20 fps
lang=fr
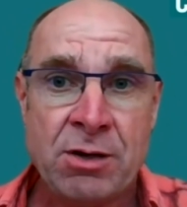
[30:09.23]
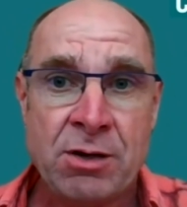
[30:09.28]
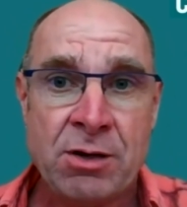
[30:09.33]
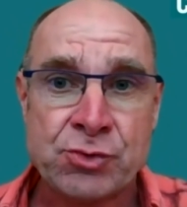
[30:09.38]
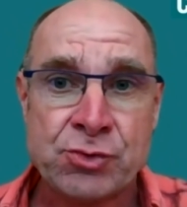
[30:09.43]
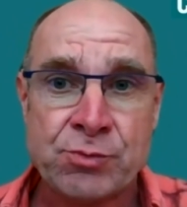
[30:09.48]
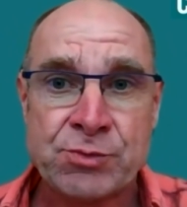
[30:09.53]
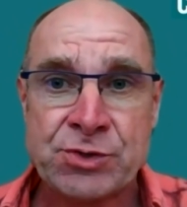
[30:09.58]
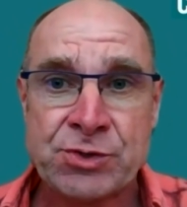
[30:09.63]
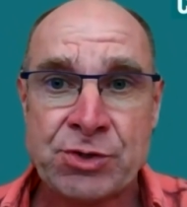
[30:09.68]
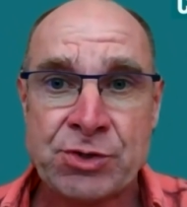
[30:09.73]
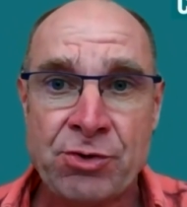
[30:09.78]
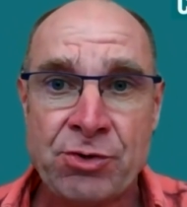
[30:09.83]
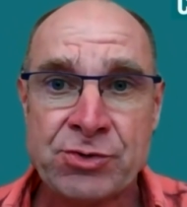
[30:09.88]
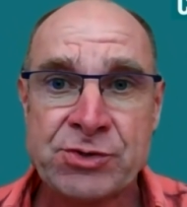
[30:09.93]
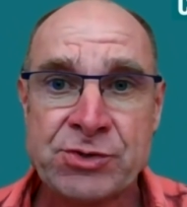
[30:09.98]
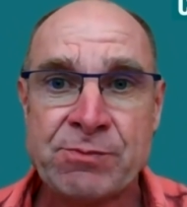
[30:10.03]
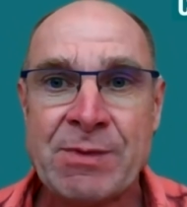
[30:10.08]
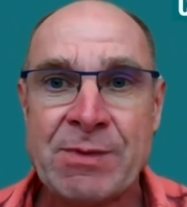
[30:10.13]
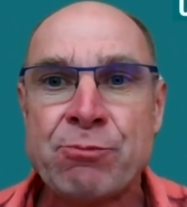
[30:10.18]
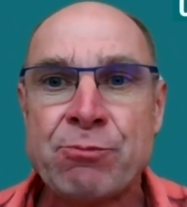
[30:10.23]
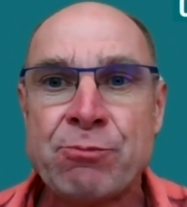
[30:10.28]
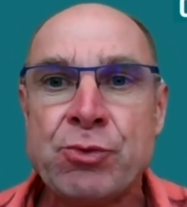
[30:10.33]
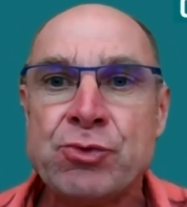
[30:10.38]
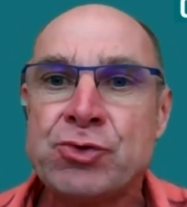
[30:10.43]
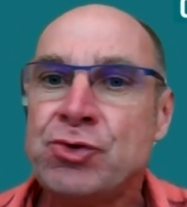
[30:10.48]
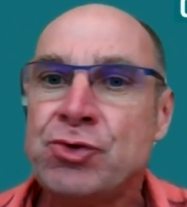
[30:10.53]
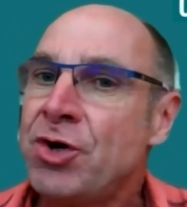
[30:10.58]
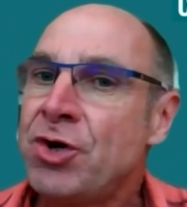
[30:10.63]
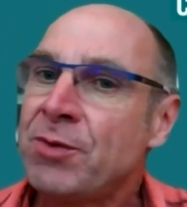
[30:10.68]
en substance, mais
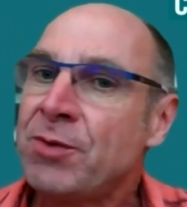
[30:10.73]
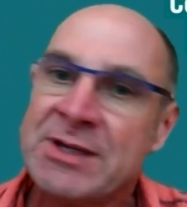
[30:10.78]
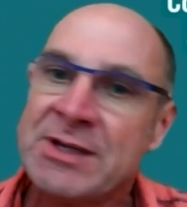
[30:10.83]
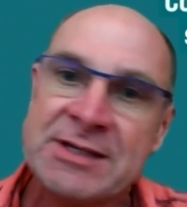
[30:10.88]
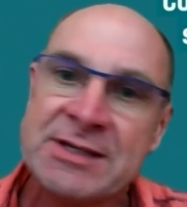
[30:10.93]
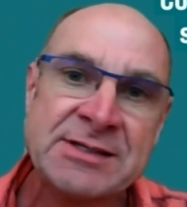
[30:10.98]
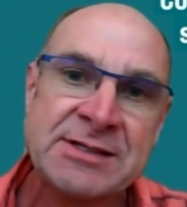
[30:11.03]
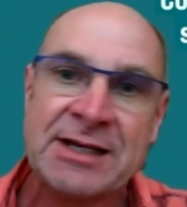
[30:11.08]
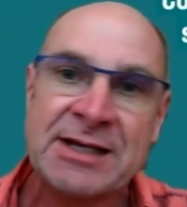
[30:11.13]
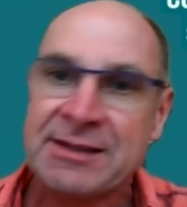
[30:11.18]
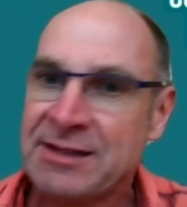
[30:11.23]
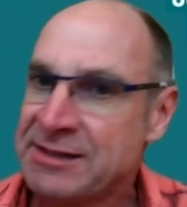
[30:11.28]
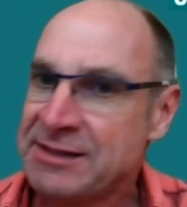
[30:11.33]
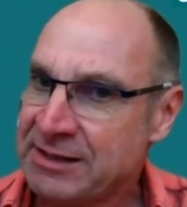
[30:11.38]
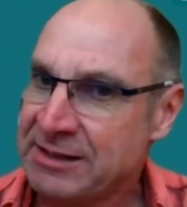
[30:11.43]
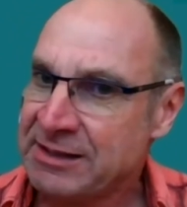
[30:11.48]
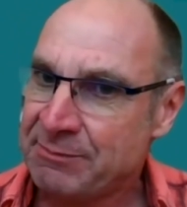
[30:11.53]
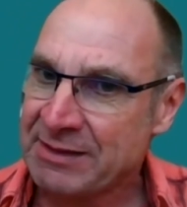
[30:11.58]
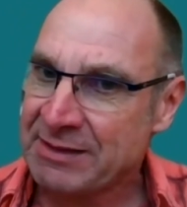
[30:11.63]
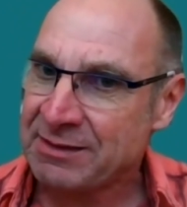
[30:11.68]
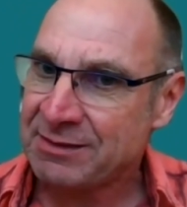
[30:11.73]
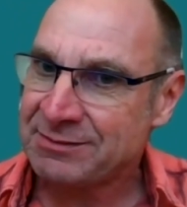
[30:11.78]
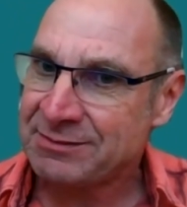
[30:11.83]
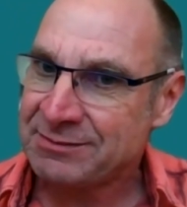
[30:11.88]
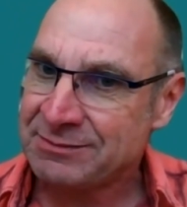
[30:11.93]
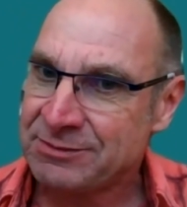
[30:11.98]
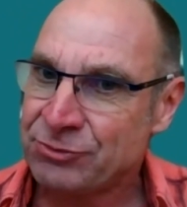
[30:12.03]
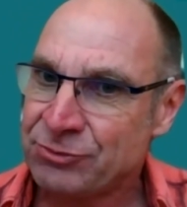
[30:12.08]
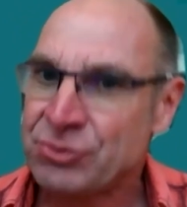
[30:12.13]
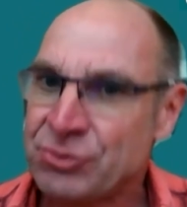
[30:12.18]
plusieurs, mais certains n'étaient pas
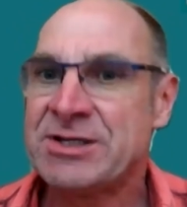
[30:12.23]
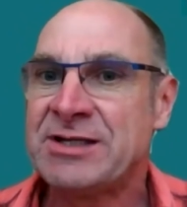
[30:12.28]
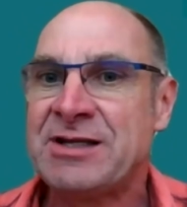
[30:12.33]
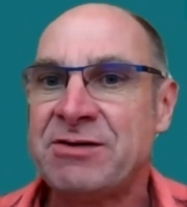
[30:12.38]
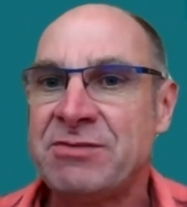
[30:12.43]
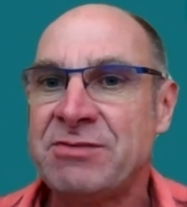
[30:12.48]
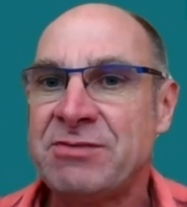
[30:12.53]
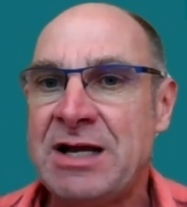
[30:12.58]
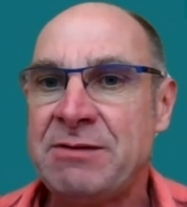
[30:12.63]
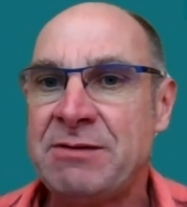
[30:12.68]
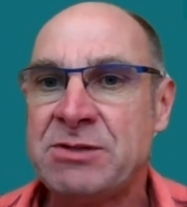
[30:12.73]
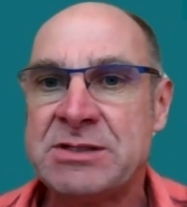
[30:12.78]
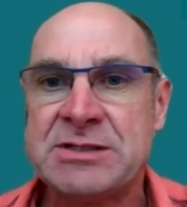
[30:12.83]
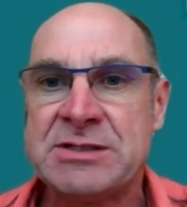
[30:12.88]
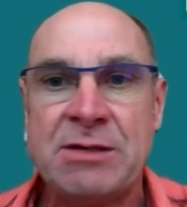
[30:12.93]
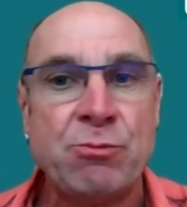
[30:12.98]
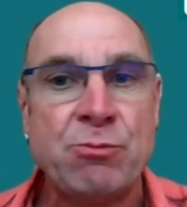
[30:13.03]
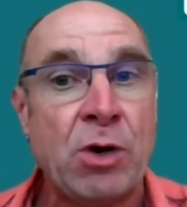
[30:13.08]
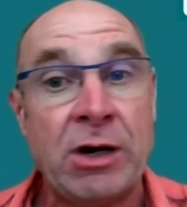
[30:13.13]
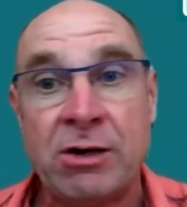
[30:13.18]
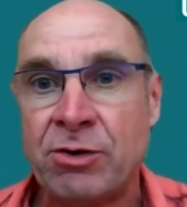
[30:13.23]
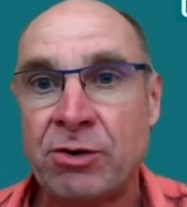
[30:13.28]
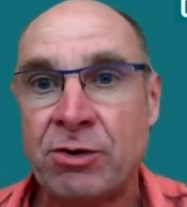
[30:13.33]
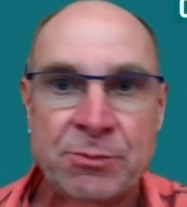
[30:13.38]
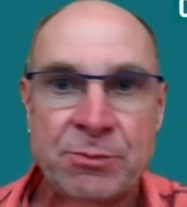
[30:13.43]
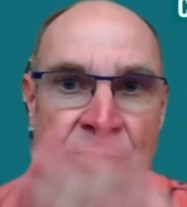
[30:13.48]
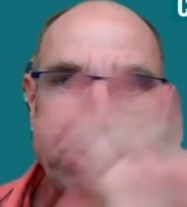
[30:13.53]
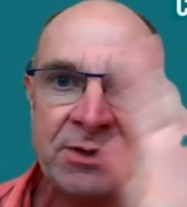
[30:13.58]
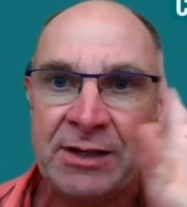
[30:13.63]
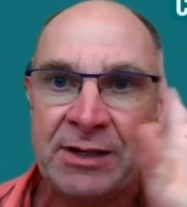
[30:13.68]
de cet avis-là, ils disaient, moi,
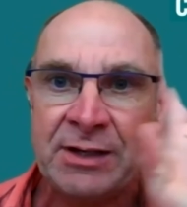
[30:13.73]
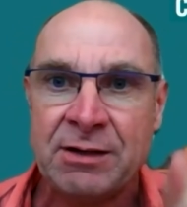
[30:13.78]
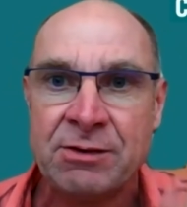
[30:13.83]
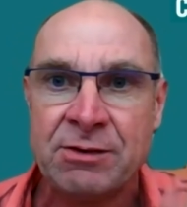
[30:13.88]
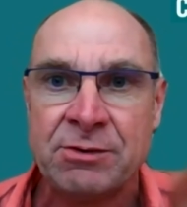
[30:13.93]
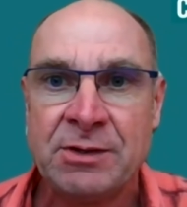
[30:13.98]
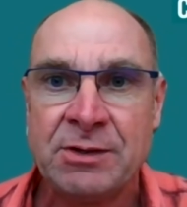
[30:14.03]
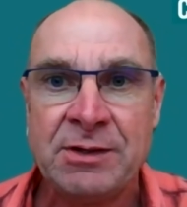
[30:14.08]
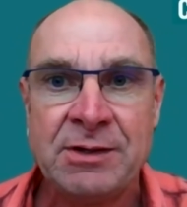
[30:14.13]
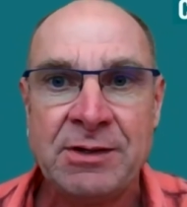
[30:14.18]
l'agroalimentaire,